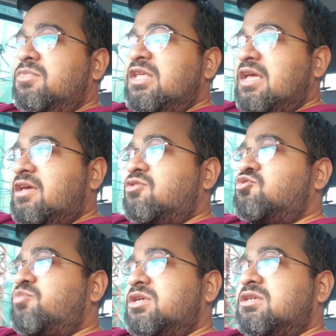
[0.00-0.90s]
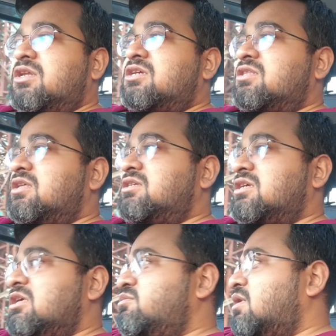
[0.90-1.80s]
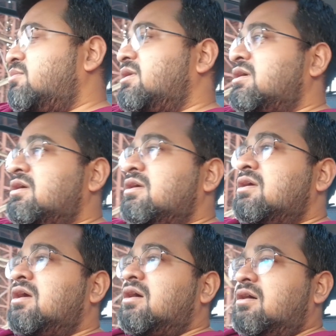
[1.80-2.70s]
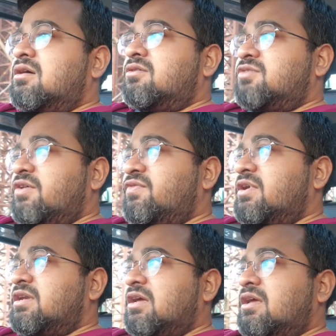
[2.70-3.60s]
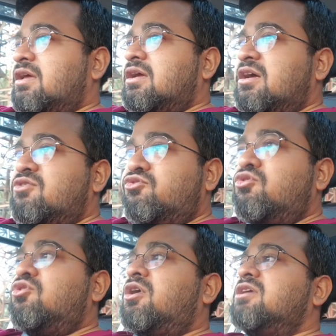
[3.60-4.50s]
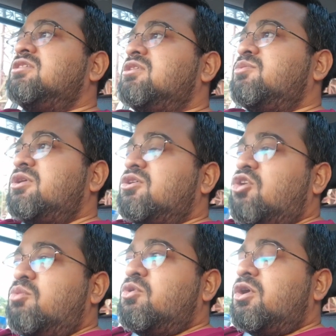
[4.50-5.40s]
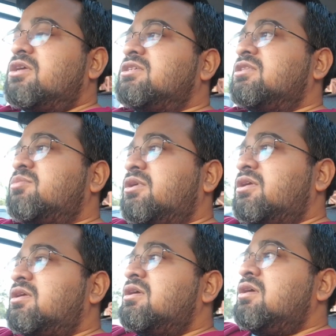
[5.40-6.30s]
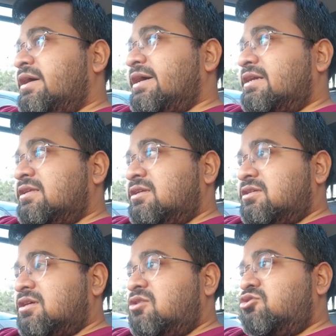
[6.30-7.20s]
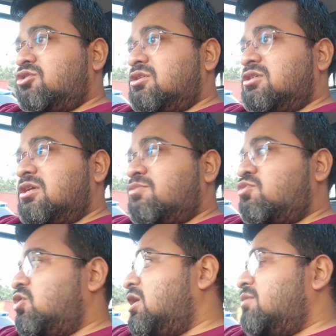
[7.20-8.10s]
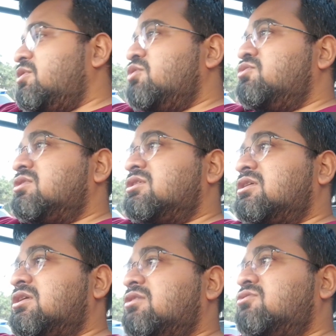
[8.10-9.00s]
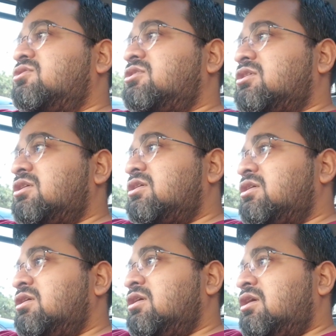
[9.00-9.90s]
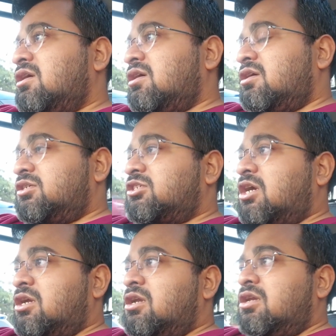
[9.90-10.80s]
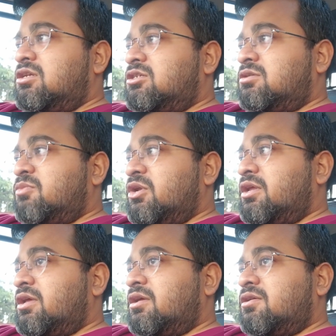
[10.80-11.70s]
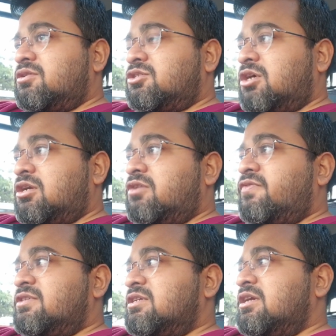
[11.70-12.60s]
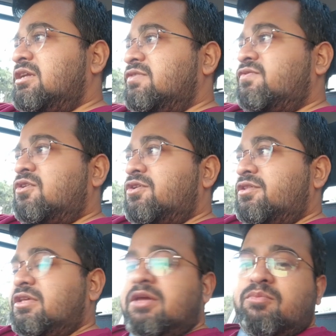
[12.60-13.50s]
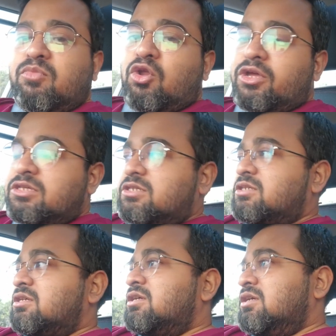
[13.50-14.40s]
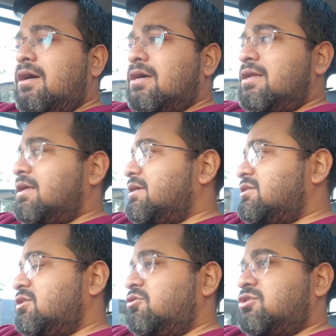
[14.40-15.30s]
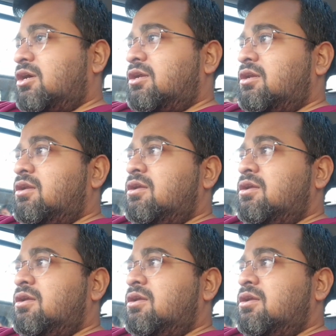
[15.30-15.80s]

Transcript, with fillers: নিয়ে কিছু প্রেজেন্টেশন দিয়েছে কিভাবে ট্রাফিকটাকে কন্ট্রোল করা যেতে পারে কম করা যেতে পারে একটা যেটা সলিউশন যেটা পড়লাম নিউজে সেটা হচ্ছে শাটল মানে শাটল ফেসিলিটি ফর দি এমপ্লয়িজ আগে নাকি ছিল শাটল